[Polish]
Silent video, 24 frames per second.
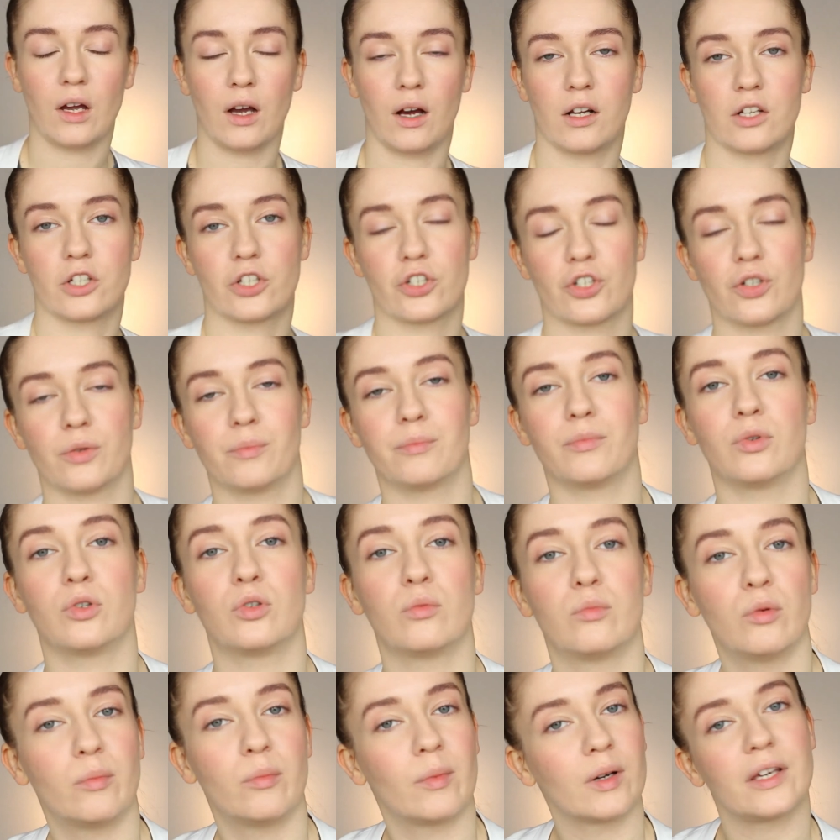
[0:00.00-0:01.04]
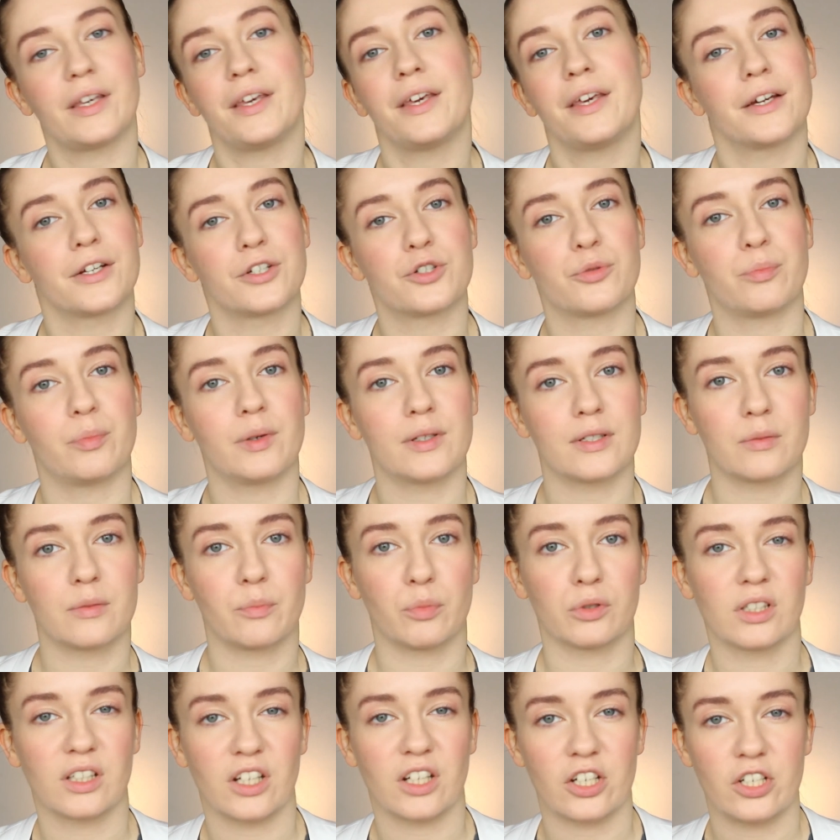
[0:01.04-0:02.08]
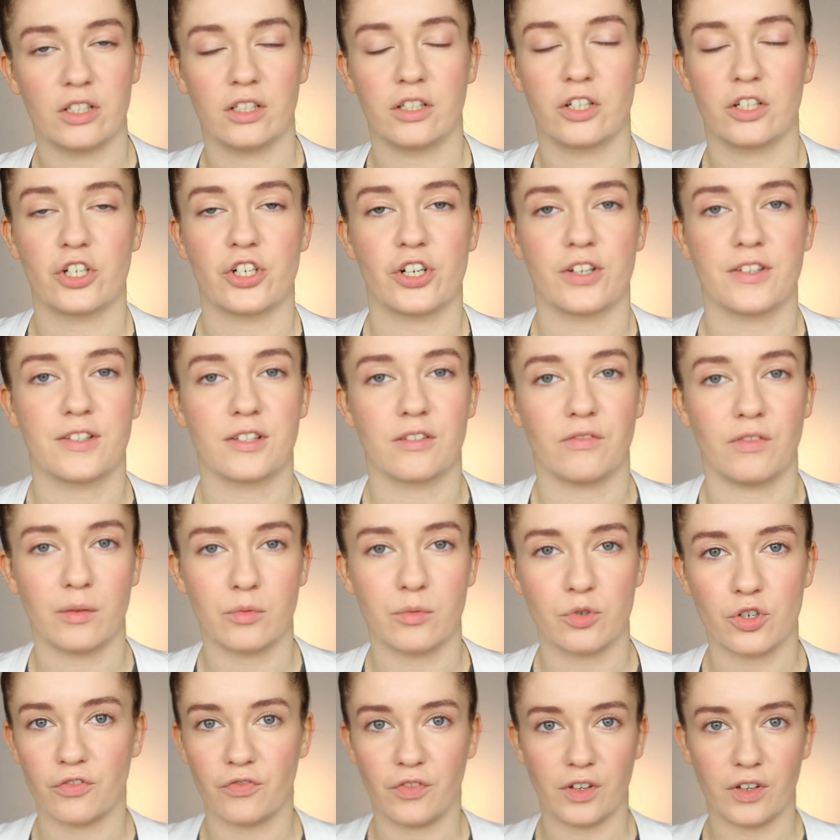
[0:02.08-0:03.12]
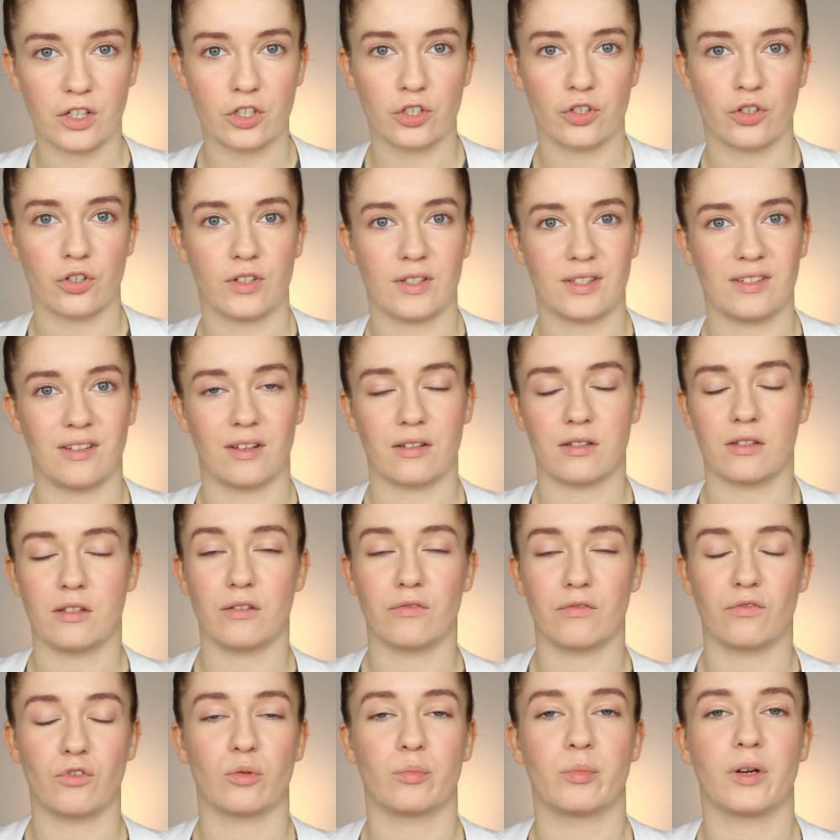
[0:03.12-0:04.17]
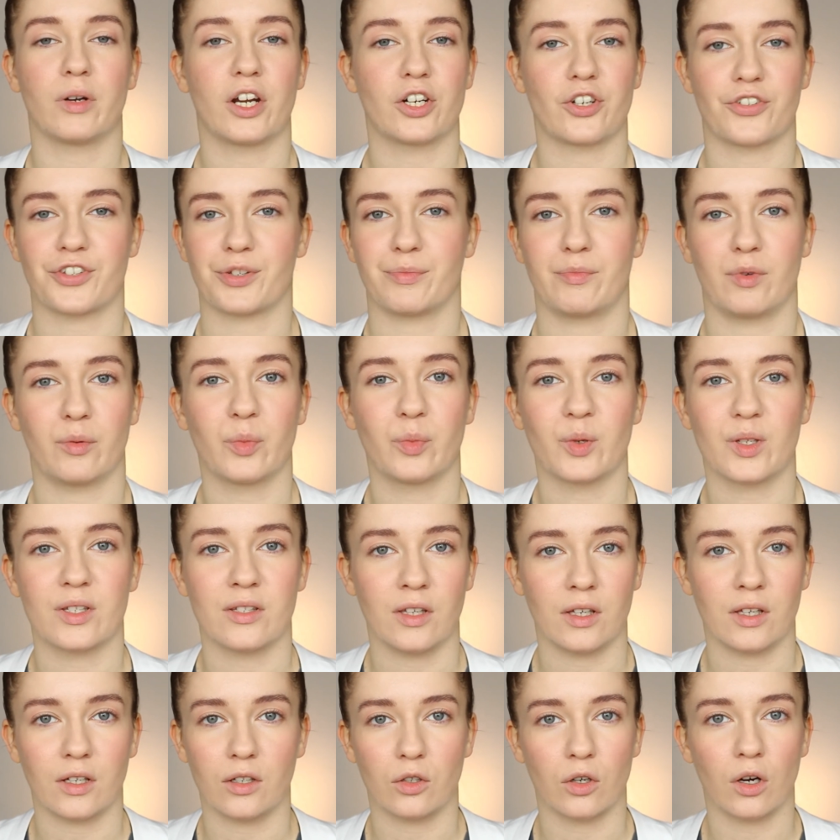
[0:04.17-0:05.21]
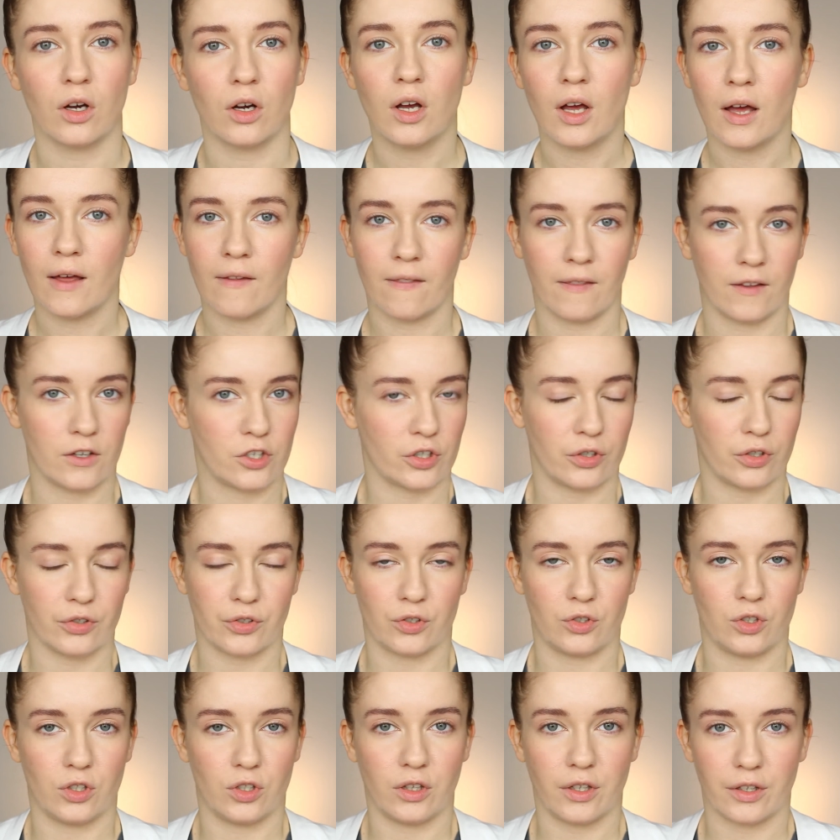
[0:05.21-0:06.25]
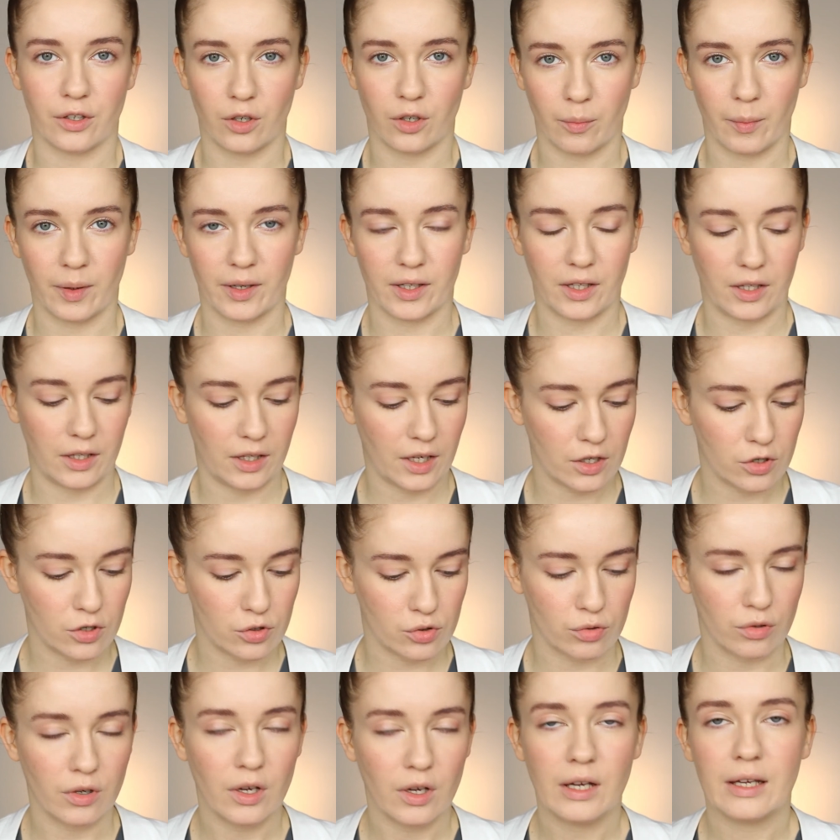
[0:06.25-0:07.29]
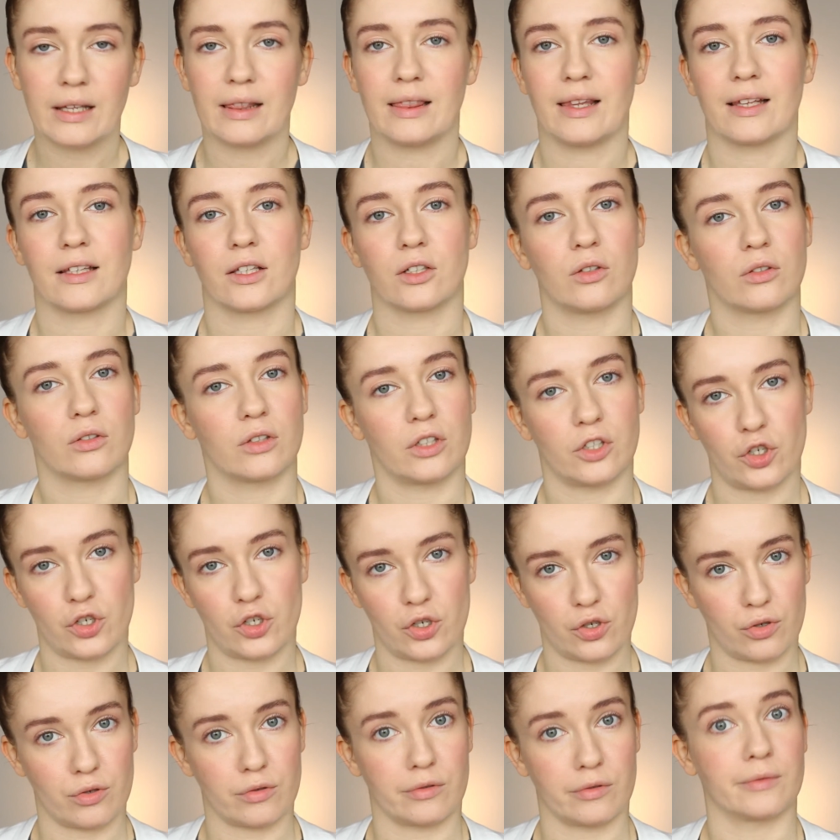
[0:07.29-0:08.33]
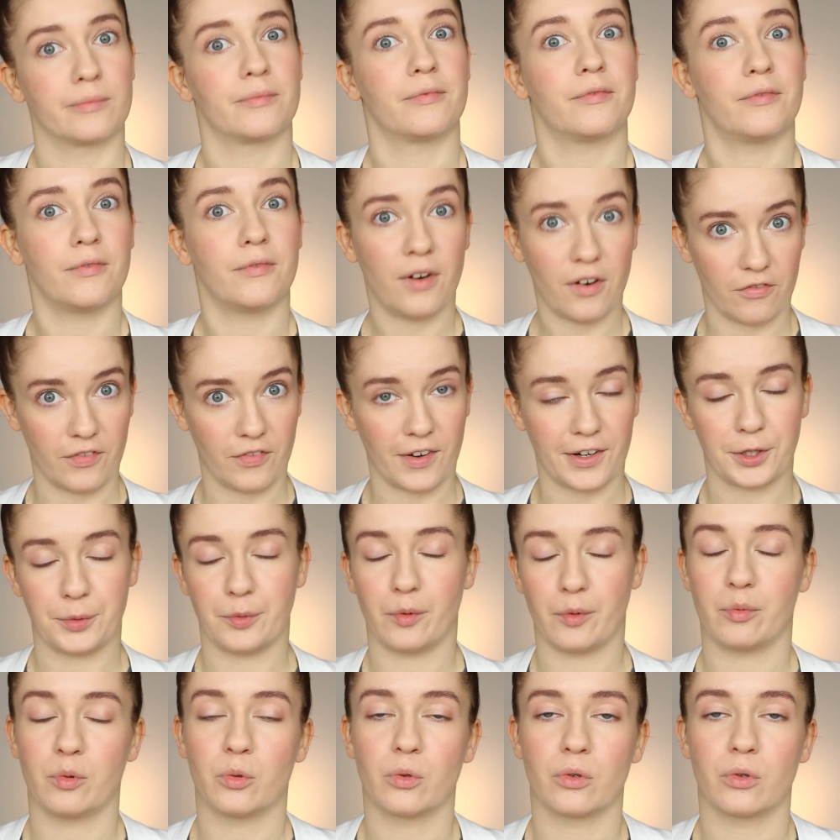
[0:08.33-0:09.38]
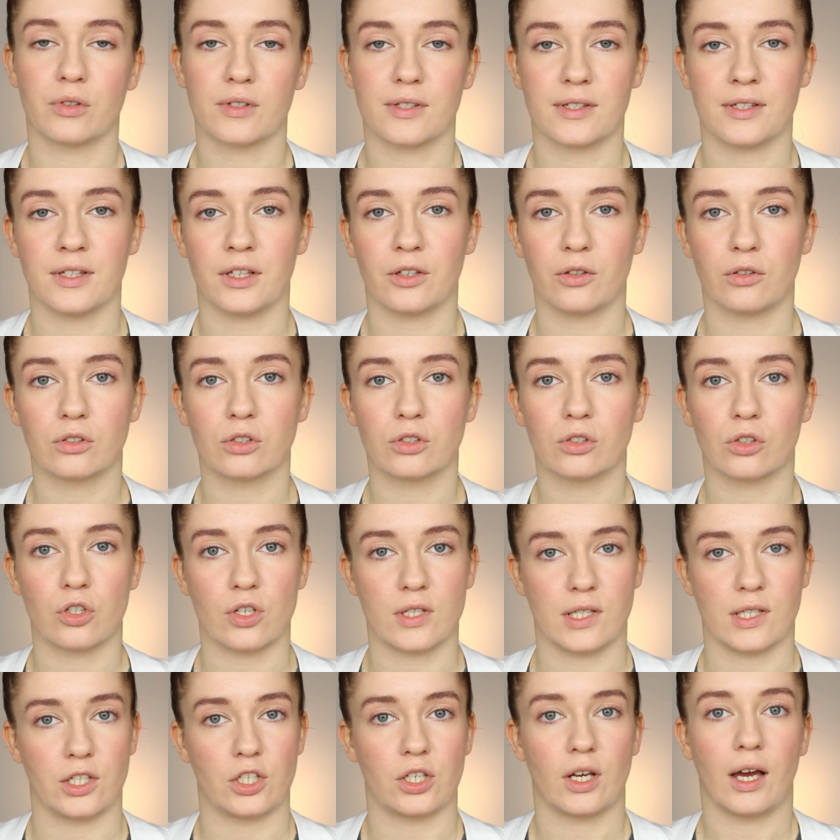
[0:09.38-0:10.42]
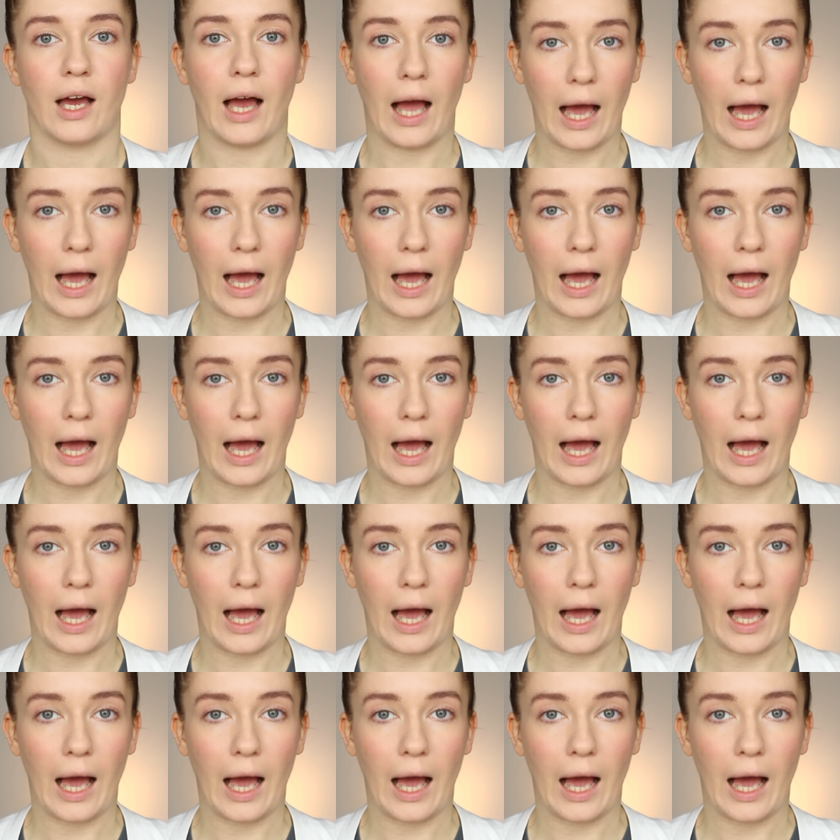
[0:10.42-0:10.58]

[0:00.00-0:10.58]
Ale z czym byłby makijaż bez podkreślenia rzęs? Wiem, że większość z nas nie wyobraża sobie bez niego naszego codziennego makijażu, dlatego też e, warto by było z niego skorzystać.